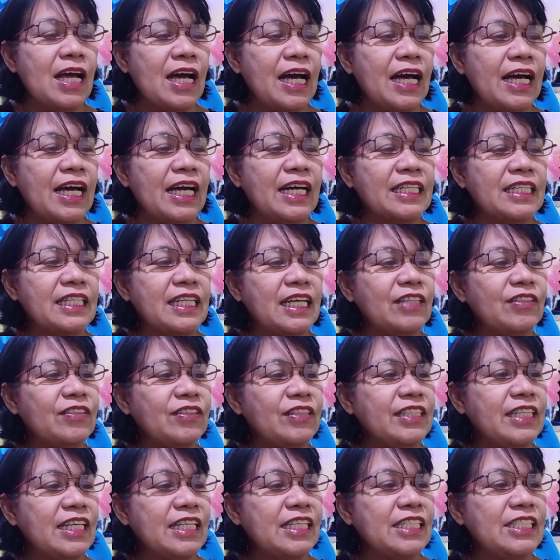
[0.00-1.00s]
At
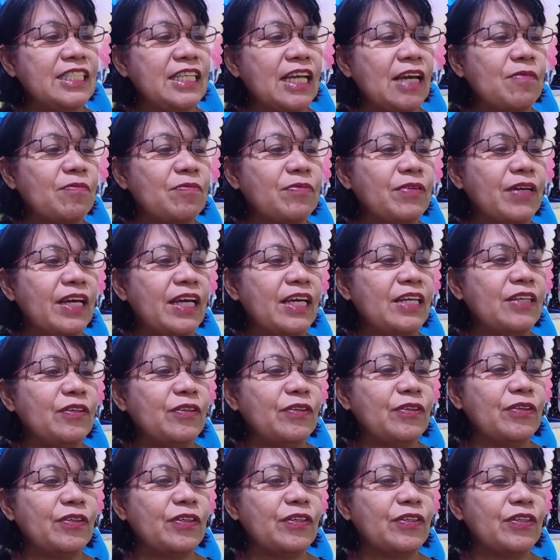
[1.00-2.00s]
ganun din syempre
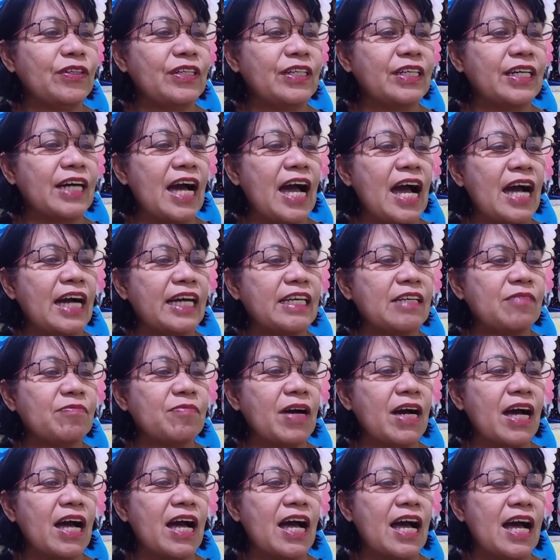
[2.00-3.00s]
yung aking
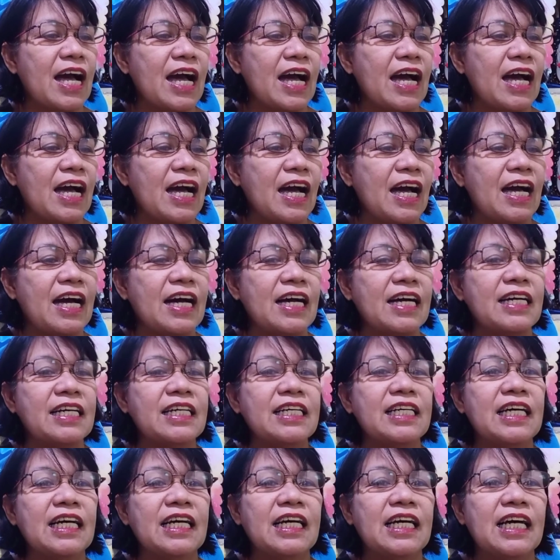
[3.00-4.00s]
mga
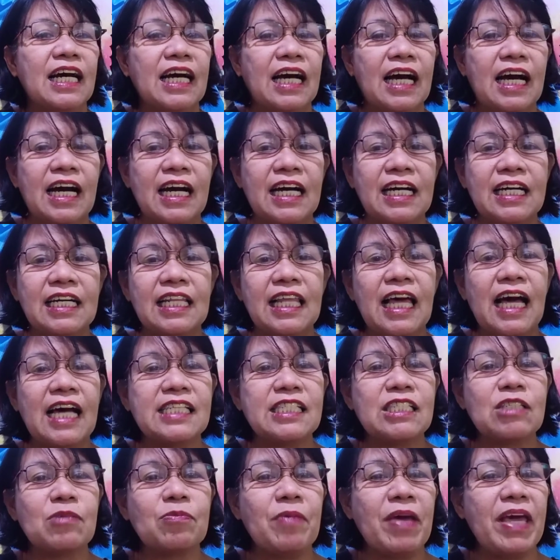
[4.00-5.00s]
uh,
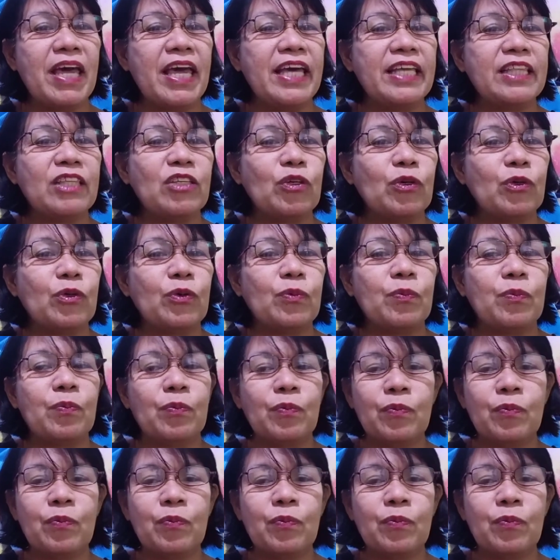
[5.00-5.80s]
classmate, yung